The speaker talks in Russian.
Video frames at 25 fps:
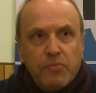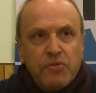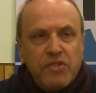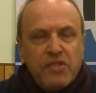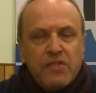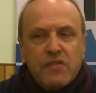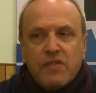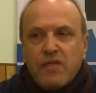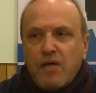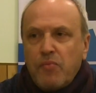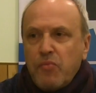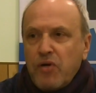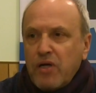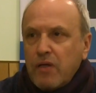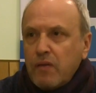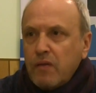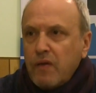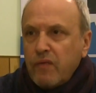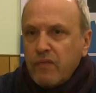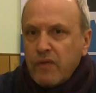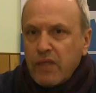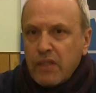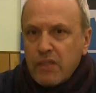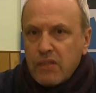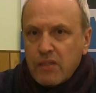Вообще самая
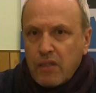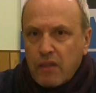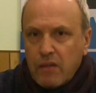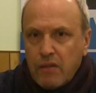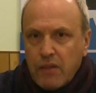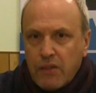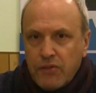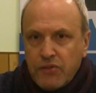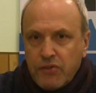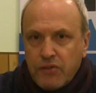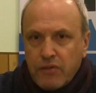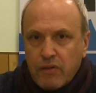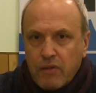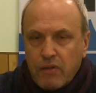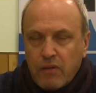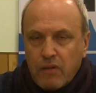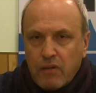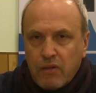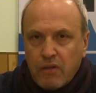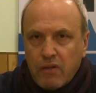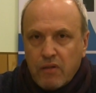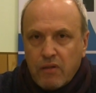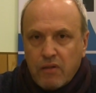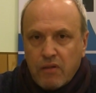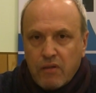главная задача –
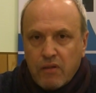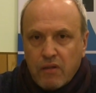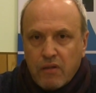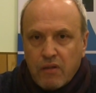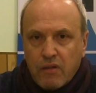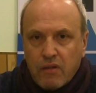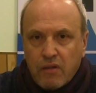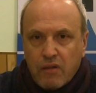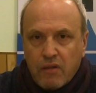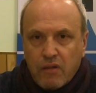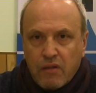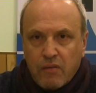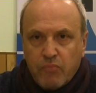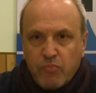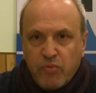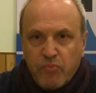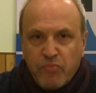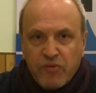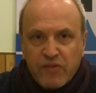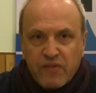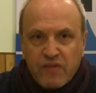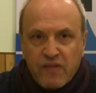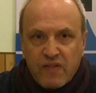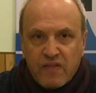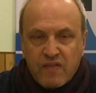это
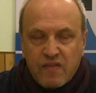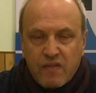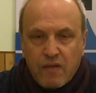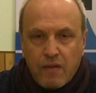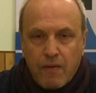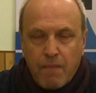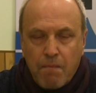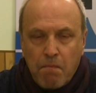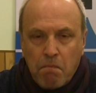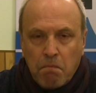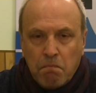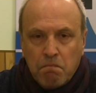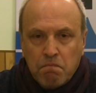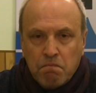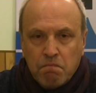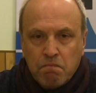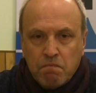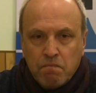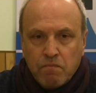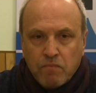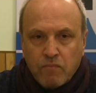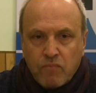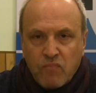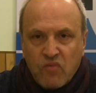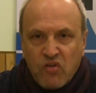попытаться
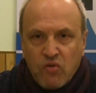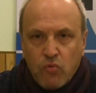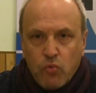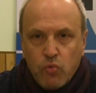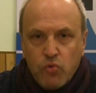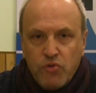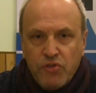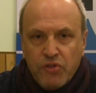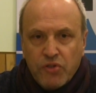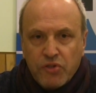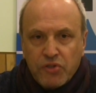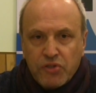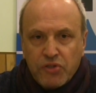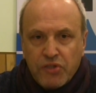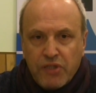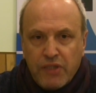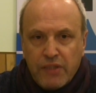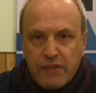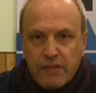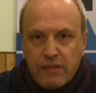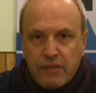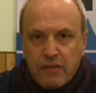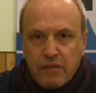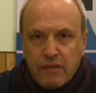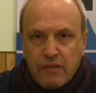
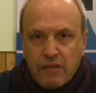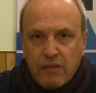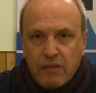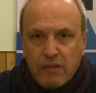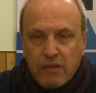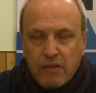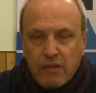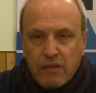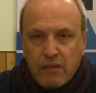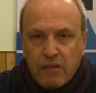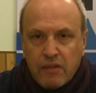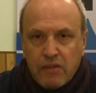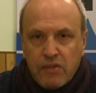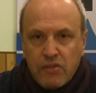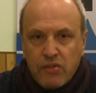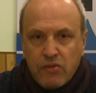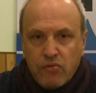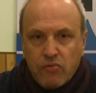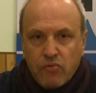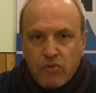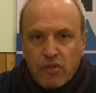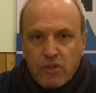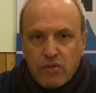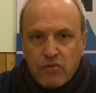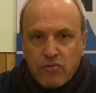удержать э,
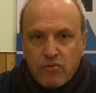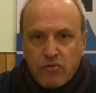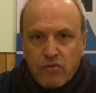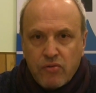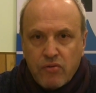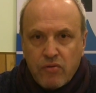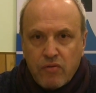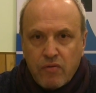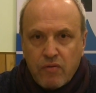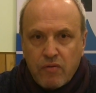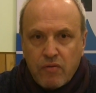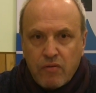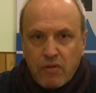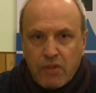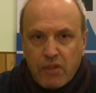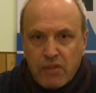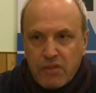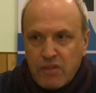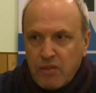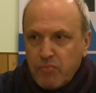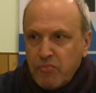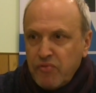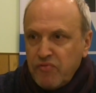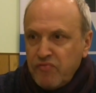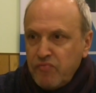ситуацию
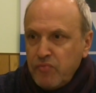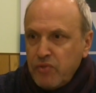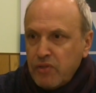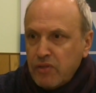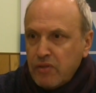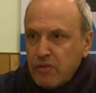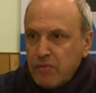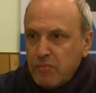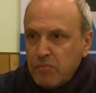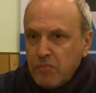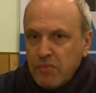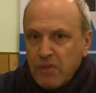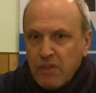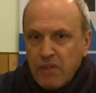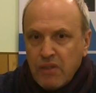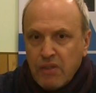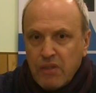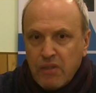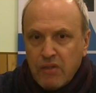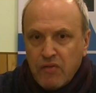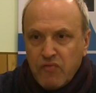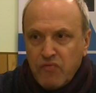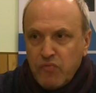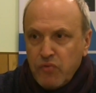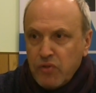хотя бы в мирном
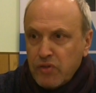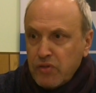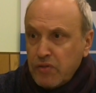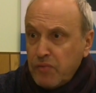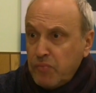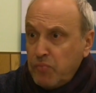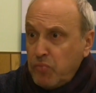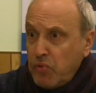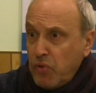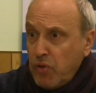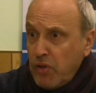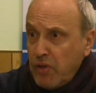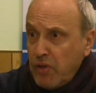в мирном